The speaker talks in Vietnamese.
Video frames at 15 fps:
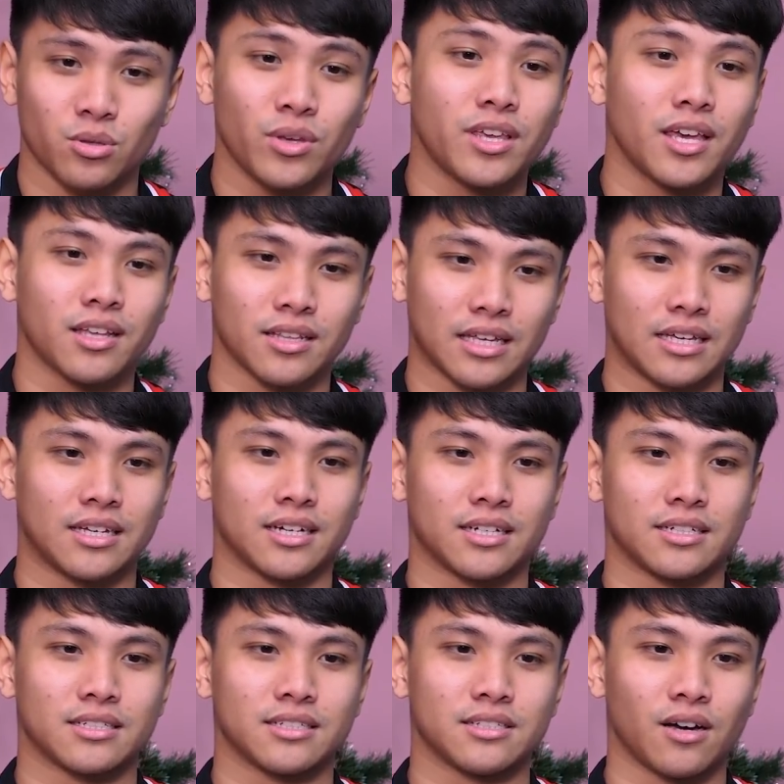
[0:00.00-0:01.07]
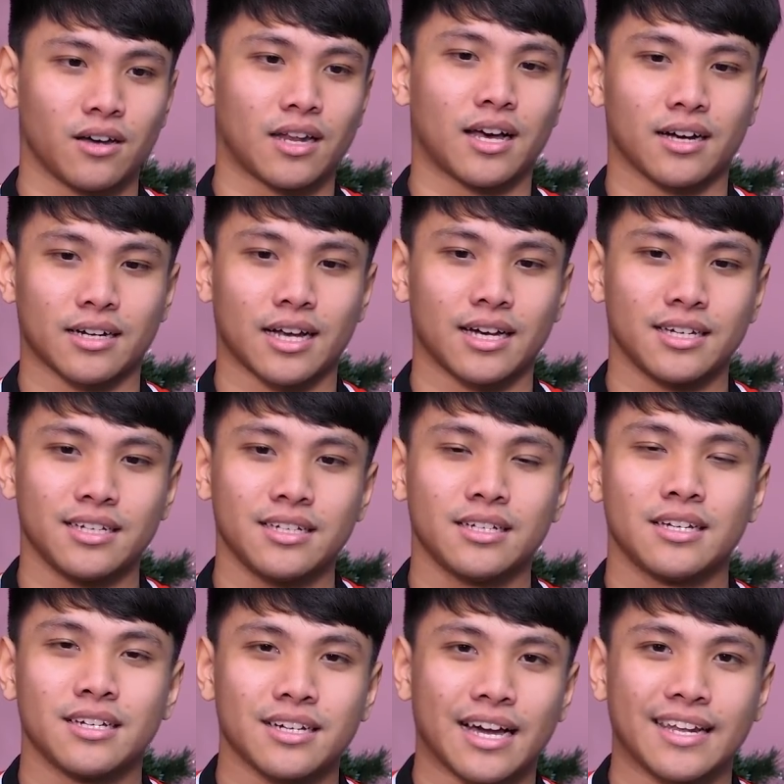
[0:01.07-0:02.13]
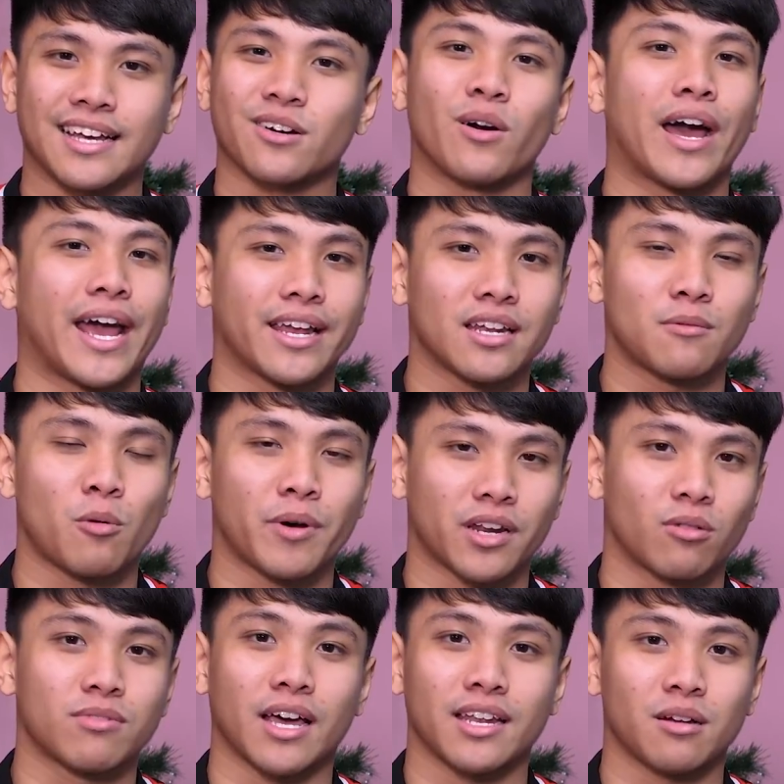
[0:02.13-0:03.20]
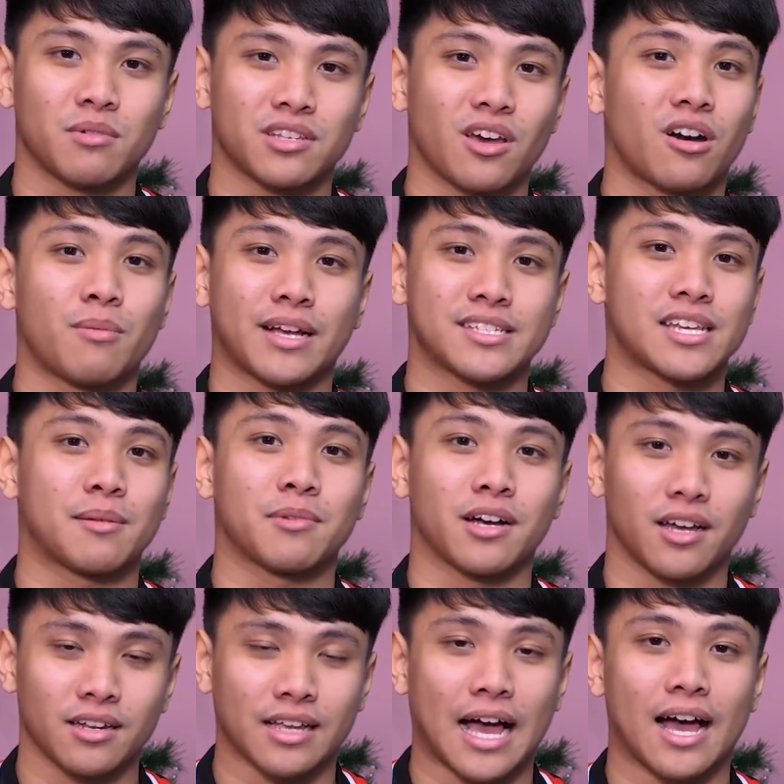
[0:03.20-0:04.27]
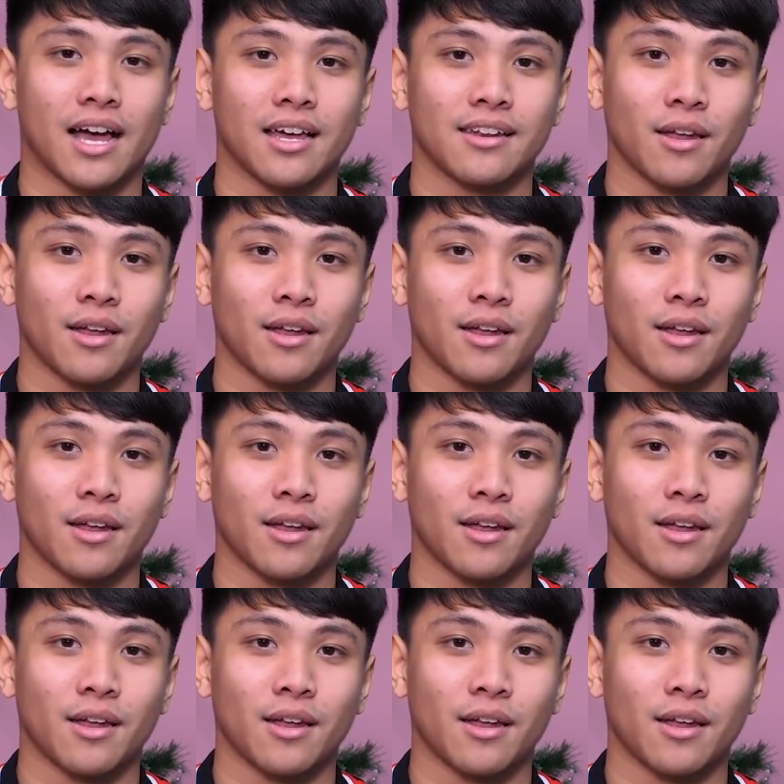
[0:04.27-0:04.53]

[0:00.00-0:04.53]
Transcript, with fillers: Tuy nhiên thì do là cái khả năng có hạn nên mà mình không thể nào mà cho các bạn xem được hết cả.